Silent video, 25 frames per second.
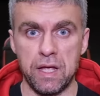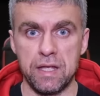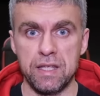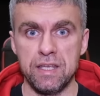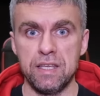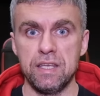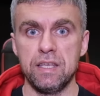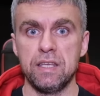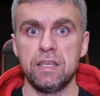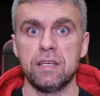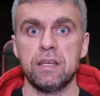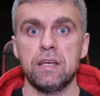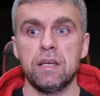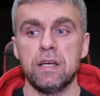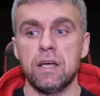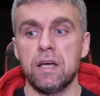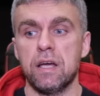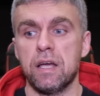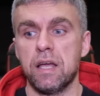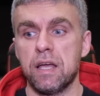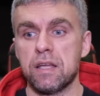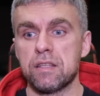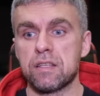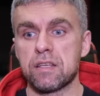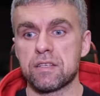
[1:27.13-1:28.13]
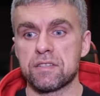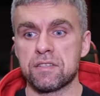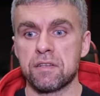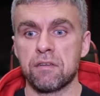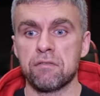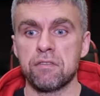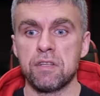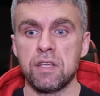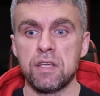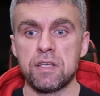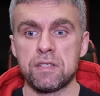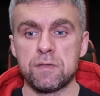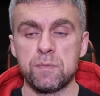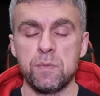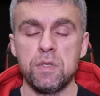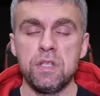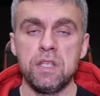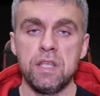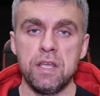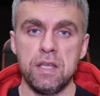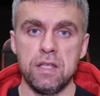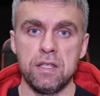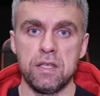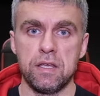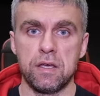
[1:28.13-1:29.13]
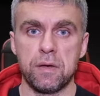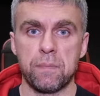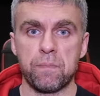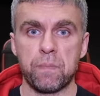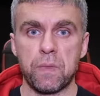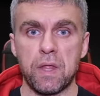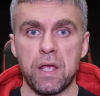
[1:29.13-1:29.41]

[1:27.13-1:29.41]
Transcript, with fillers: И эти основные изменения,